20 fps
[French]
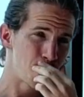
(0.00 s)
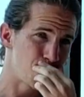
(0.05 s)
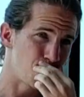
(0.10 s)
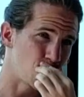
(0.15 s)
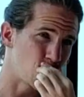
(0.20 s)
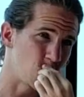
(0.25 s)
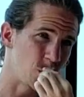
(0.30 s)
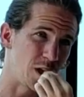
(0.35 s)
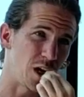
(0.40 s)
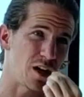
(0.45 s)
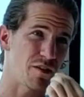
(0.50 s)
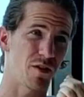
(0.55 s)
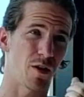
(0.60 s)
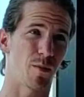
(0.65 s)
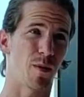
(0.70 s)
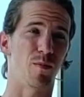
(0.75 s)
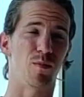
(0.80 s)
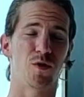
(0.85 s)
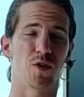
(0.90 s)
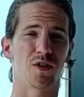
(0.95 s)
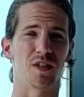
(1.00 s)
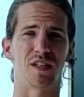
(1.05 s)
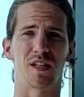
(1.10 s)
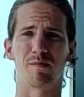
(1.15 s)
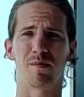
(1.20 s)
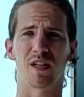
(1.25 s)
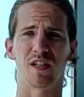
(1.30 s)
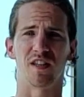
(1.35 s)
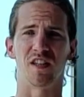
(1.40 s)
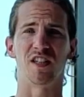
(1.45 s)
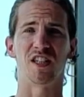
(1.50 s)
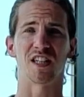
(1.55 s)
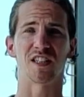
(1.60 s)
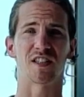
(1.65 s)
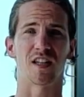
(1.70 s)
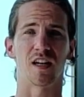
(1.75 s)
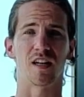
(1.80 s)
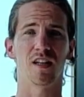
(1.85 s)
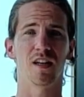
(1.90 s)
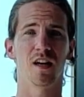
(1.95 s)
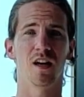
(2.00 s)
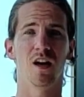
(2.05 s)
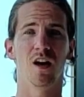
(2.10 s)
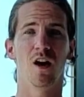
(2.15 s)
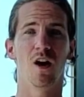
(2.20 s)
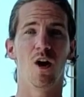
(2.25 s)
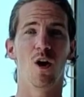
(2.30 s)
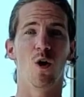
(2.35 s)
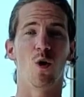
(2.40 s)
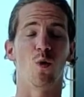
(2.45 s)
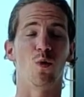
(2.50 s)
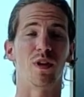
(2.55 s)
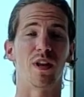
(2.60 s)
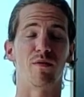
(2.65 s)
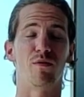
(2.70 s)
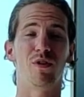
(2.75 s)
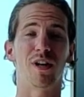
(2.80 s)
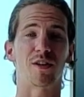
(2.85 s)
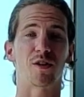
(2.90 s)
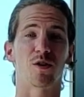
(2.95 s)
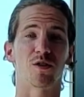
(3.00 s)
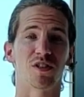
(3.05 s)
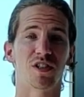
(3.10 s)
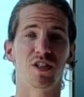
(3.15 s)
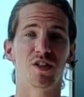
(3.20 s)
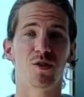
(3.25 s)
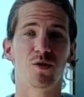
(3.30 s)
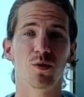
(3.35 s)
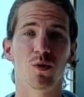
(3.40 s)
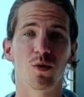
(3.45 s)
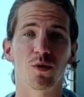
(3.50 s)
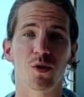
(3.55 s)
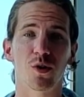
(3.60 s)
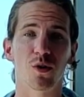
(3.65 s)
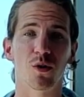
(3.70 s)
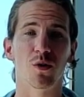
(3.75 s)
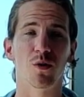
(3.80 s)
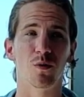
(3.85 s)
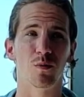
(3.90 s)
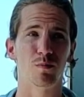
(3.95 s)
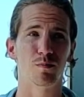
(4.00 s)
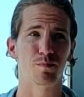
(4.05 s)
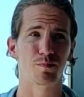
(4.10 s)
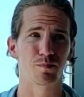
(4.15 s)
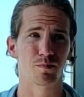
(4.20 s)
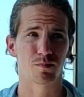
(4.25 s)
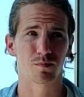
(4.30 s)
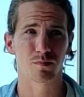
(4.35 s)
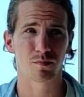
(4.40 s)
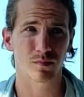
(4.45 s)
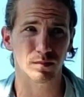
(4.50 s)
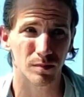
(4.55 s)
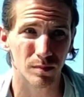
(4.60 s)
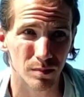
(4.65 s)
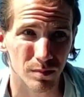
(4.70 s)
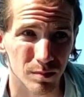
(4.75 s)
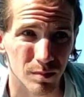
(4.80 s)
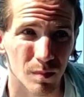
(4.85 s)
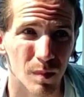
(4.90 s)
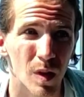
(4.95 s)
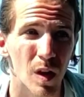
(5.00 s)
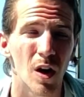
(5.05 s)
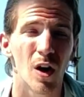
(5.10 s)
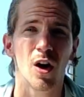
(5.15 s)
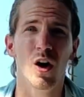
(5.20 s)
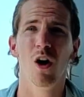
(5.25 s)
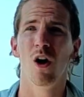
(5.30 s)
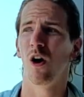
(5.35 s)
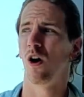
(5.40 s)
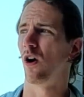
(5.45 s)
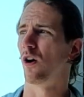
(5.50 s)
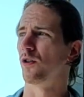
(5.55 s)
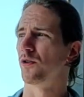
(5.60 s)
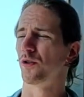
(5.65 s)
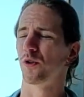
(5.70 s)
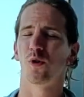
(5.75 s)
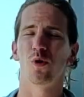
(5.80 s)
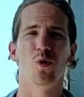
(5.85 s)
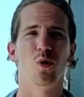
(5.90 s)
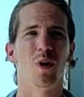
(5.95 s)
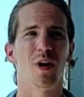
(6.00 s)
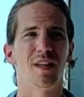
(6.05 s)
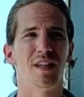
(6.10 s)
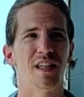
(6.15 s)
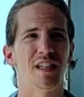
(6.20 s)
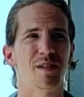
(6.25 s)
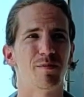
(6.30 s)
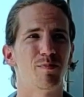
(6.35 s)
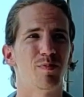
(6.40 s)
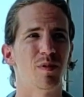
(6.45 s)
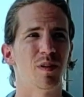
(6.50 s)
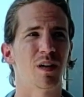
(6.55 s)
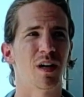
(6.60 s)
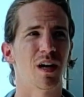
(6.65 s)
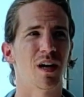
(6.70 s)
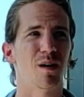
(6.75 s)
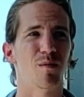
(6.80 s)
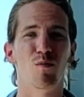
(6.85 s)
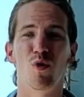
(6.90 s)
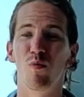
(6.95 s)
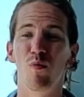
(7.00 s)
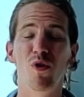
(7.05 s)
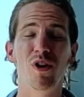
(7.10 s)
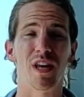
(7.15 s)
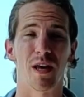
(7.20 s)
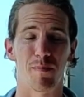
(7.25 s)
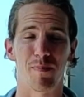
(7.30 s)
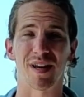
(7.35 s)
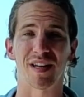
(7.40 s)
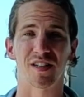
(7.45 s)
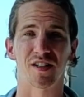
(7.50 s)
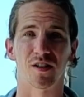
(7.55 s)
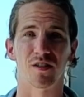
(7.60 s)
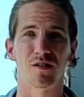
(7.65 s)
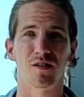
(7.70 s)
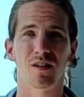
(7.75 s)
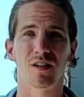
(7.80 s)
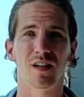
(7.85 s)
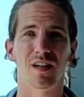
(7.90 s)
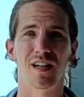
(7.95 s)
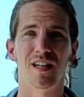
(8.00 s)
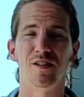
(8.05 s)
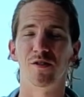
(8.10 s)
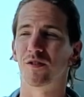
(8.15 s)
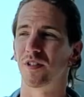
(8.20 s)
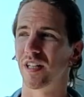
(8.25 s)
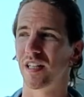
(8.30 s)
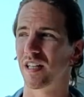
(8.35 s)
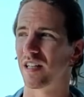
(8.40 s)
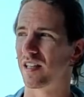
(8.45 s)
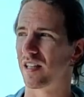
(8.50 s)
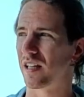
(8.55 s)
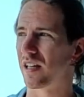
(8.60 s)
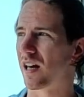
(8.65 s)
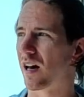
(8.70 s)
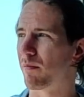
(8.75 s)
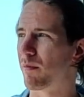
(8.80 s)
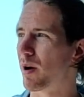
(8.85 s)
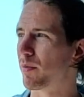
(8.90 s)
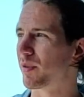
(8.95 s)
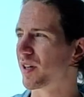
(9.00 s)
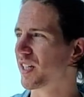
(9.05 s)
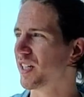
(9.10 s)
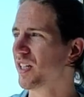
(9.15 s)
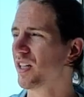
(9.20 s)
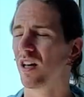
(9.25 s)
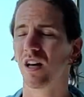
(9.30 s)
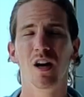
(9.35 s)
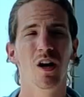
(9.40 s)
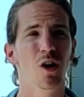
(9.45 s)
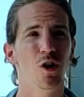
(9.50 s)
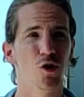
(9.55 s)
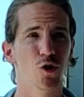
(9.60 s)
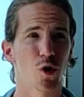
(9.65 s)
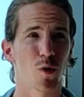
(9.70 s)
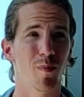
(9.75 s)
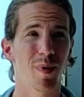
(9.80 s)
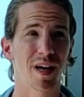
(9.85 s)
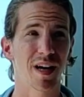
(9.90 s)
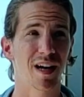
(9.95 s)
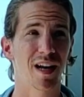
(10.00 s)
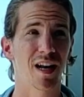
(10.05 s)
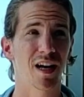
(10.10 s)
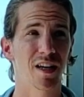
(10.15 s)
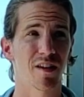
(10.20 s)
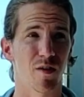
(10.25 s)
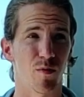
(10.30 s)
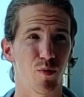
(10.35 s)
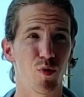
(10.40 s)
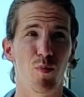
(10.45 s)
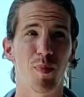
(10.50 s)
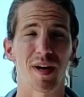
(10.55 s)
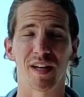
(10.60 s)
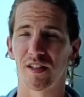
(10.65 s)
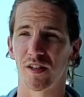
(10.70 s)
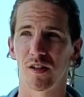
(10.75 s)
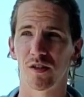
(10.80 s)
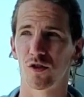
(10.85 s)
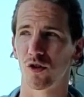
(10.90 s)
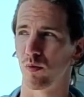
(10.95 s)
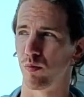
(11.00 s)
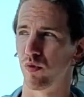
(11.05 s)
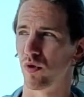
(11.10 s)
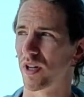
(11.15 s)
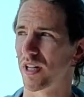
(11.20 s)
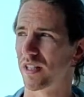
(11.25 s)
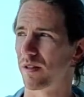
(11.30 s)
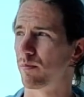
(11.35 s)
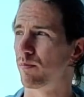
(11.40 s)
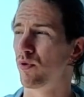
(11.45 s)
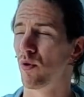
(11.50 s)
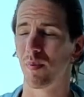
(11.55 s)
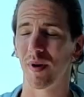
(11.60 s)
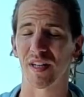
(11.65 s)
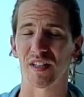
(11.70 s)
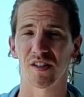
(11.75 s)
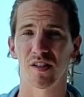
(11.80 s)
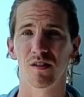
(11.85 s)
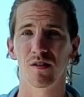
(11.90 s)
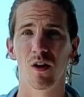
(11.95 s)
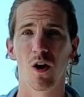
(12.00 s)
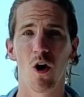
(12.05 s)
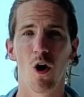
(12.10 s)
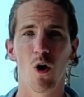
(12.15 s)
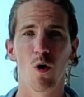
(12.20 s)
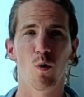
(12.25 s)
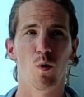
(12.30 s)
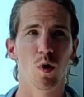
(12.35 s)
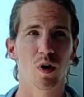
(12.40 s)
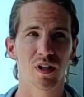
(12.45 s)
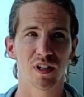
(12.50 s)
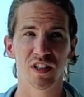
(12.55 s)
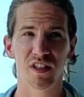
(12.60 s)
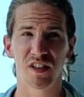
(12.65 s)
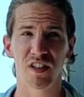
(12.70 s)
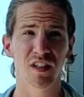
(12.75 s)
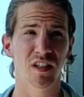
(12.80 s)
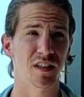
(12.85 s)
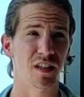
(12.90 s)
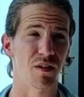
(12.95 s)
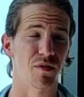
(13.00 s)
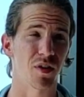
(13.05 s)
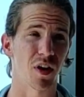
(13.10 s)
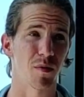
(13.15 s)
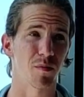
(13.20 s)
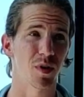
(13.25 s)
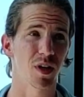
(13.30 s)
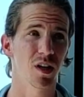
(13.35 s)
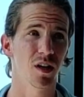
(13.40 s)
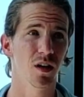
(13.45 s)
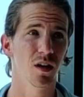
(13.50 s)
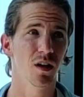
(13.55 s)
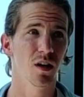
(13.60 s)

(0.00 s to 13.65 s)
Donc on est arrivé en même temps, des amis qui étaient déjà installés. On a vu la transition entre, entre un espace à un moment, il n'y avait personne. Les hôtels qui étaient à bas prix, sur Bangla, il n'y avait plus personne, sur Phuket, plus personne. Wall était fermé.